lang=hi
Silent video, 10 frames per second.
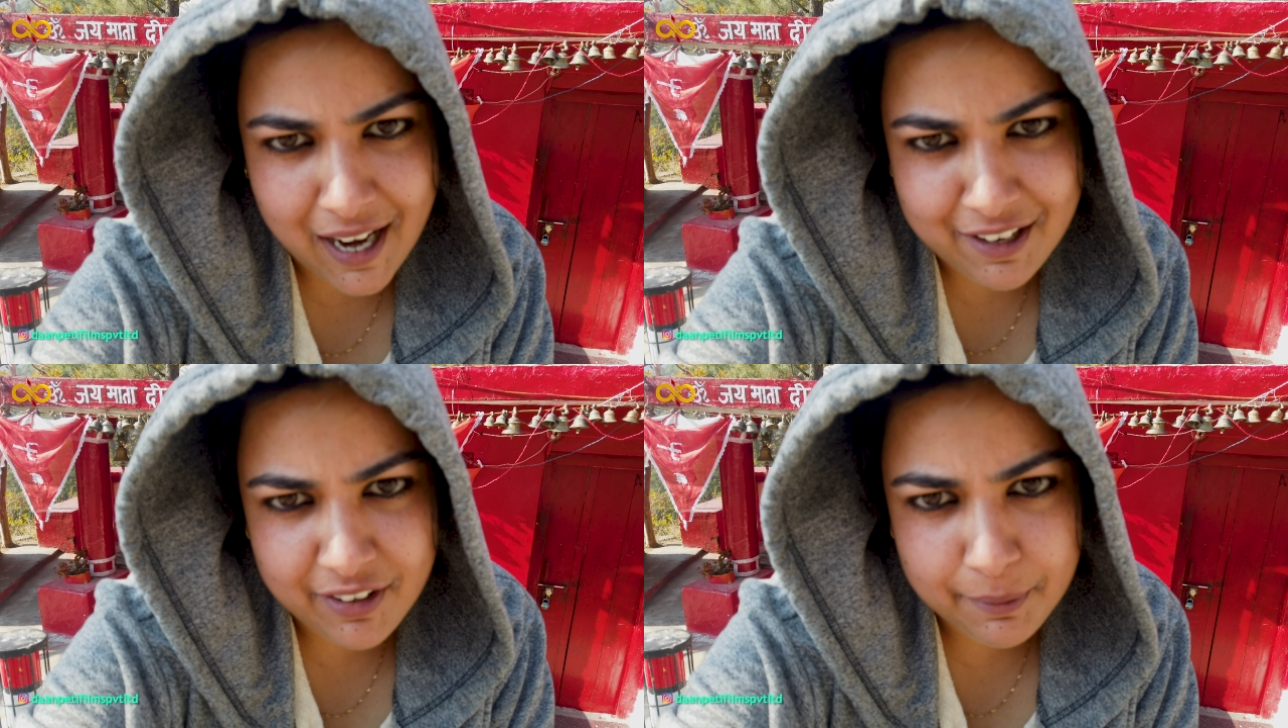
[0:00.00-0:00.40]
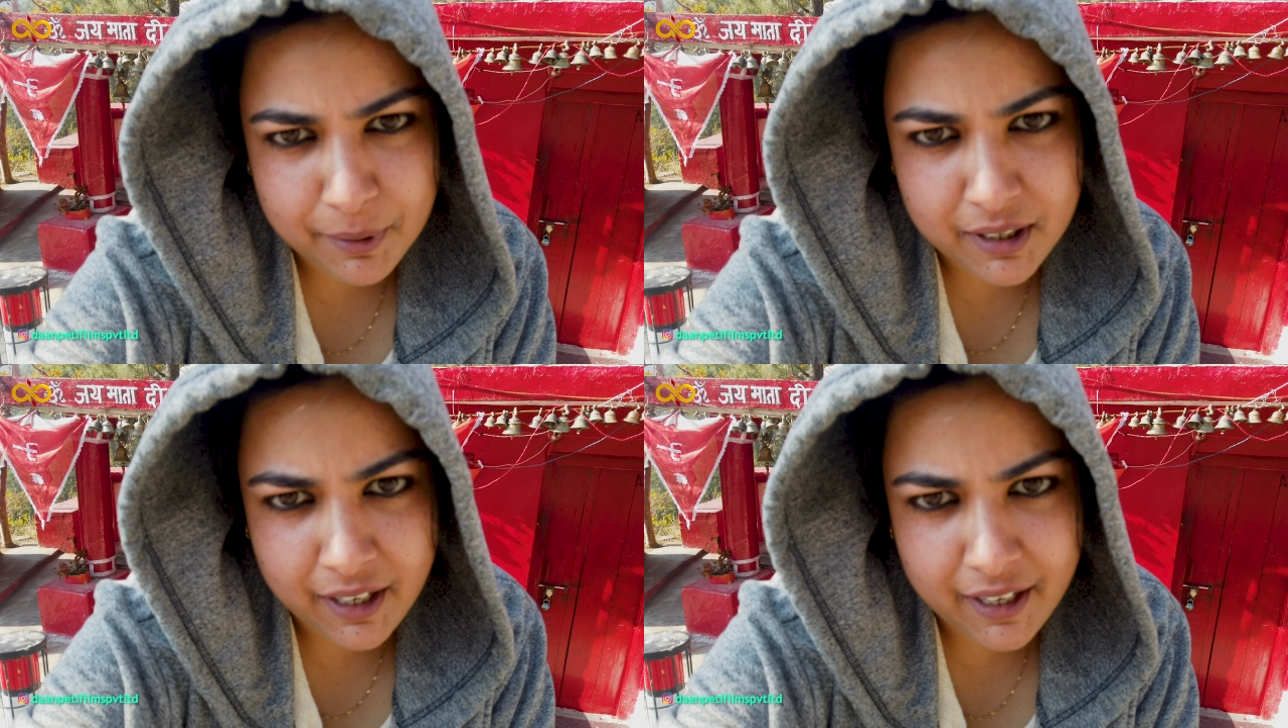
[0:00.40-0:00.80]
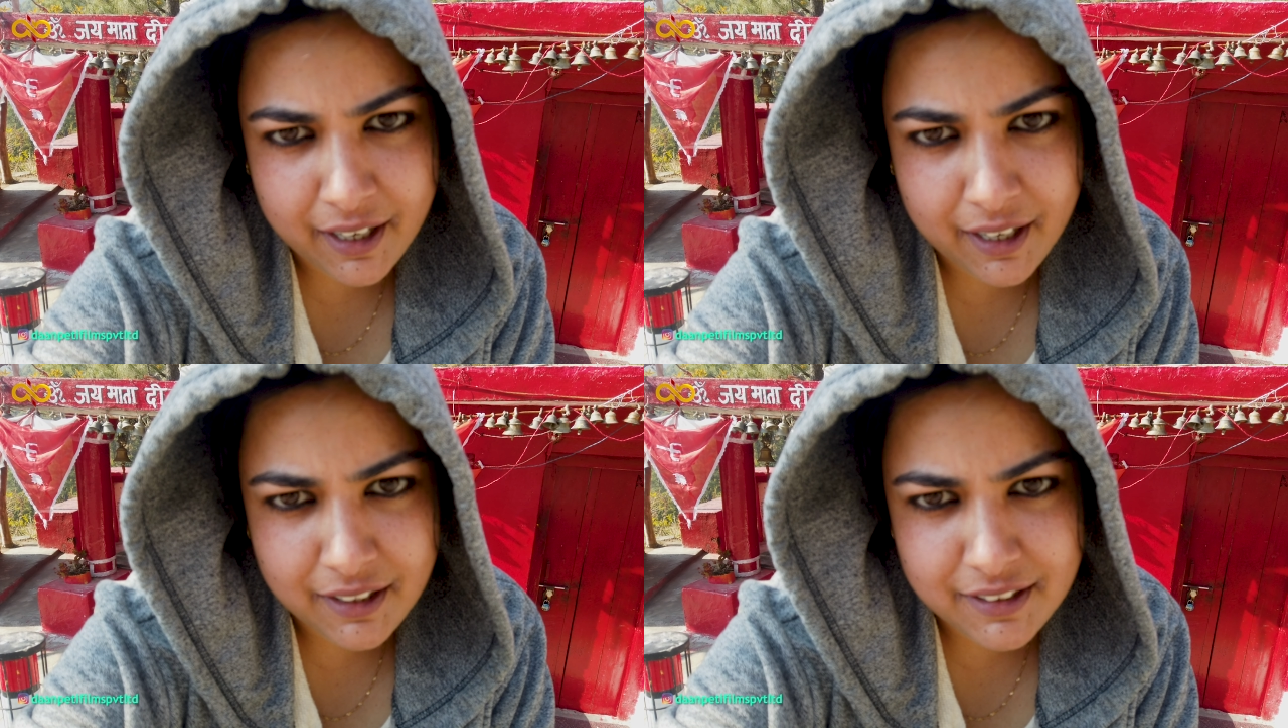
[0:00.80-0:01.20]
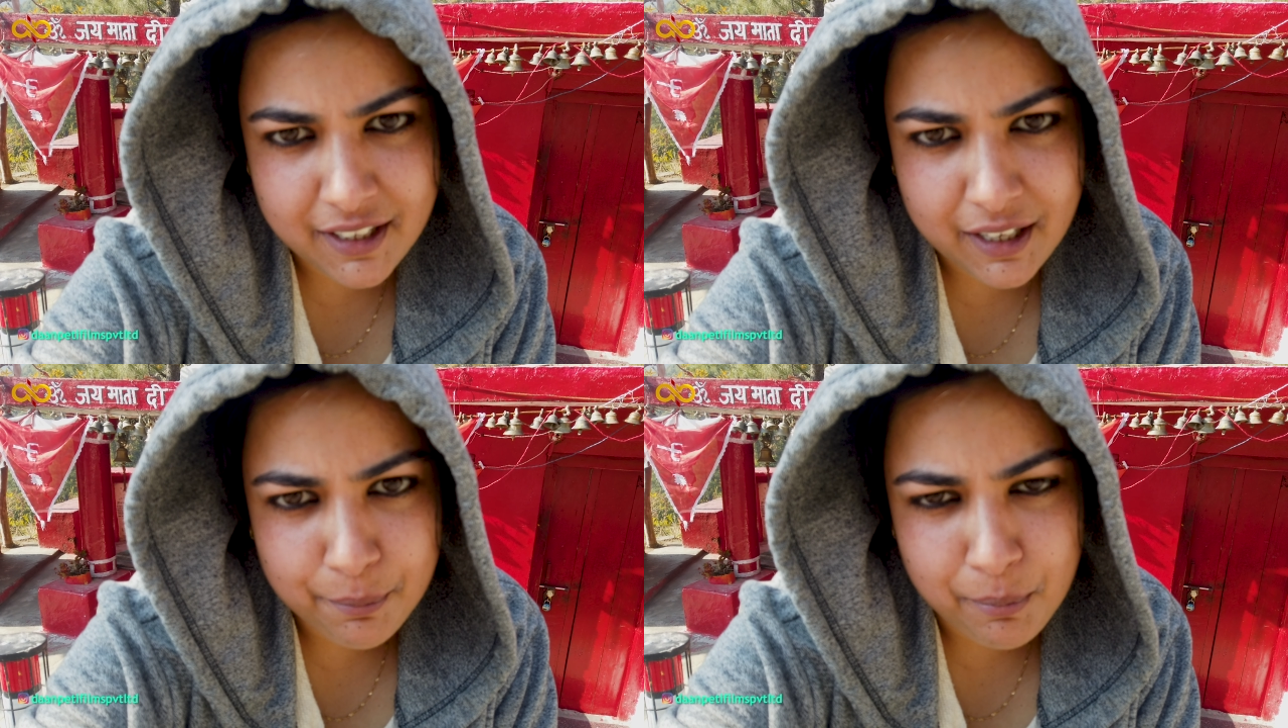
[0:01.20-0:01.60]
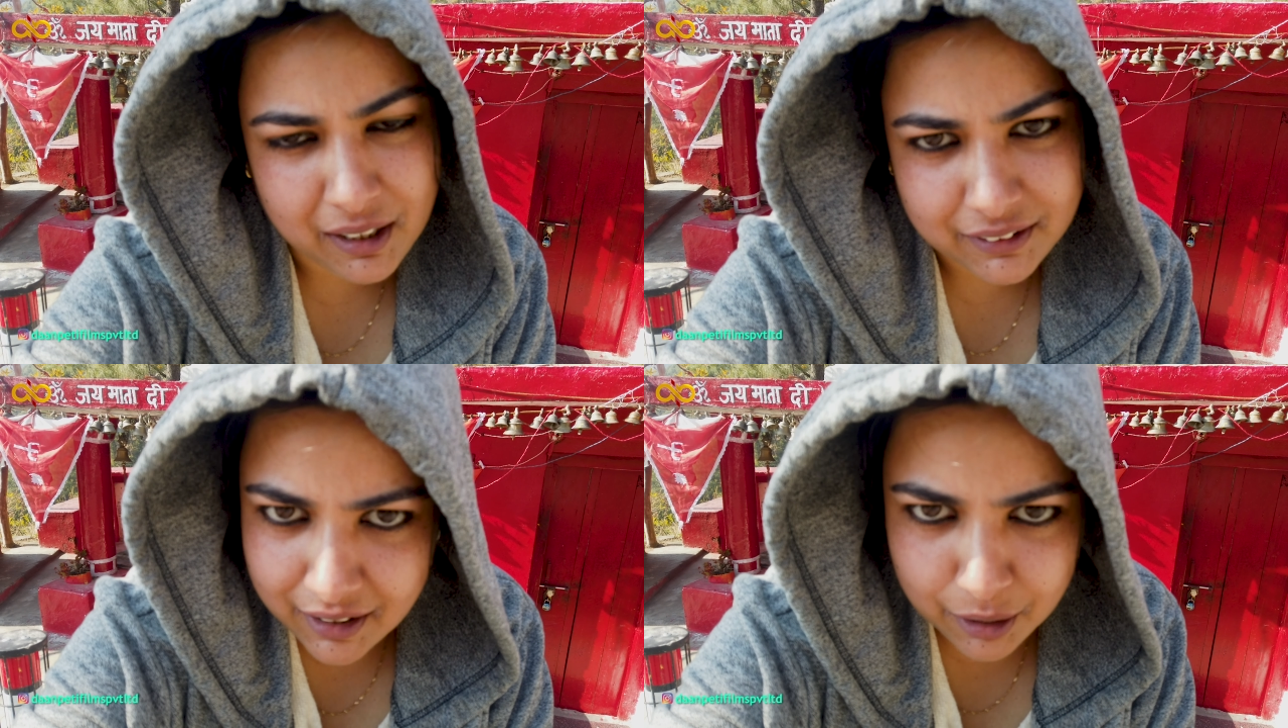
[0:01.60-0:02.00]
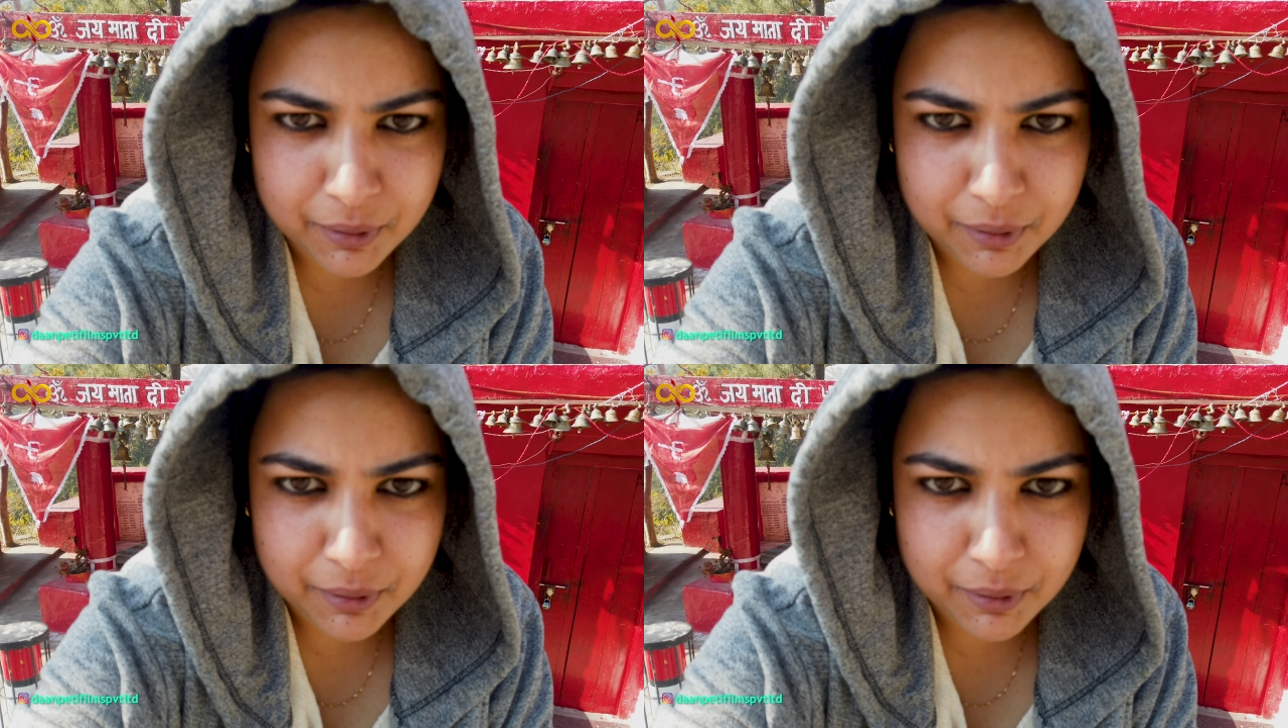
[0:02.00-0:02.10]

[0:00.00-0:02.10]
हाईवे पर है ये माता